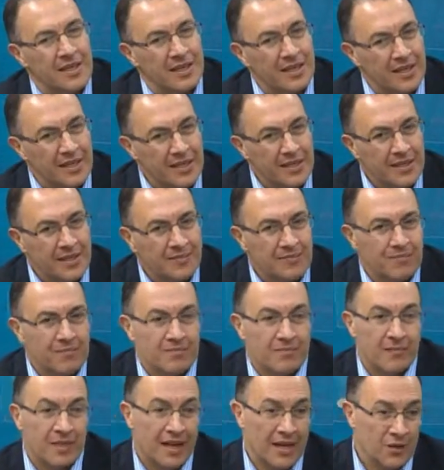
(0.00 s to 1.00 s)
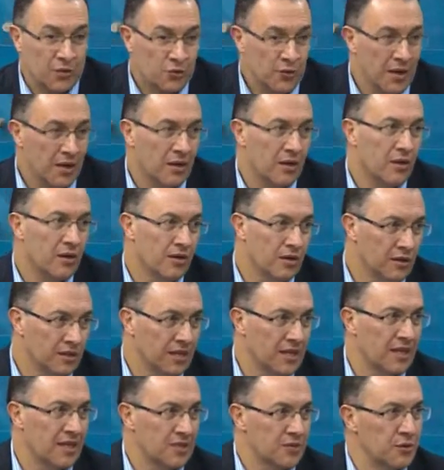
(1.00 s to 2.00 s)
y casual o no
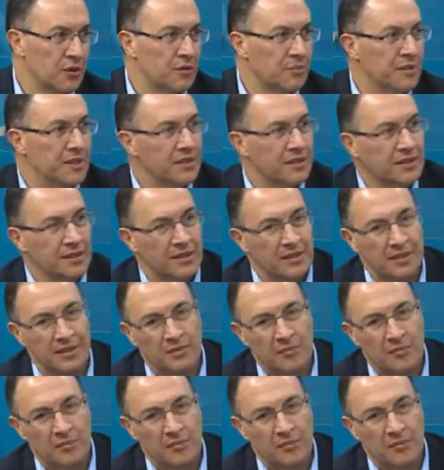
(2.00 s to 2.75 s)
tan casualmente,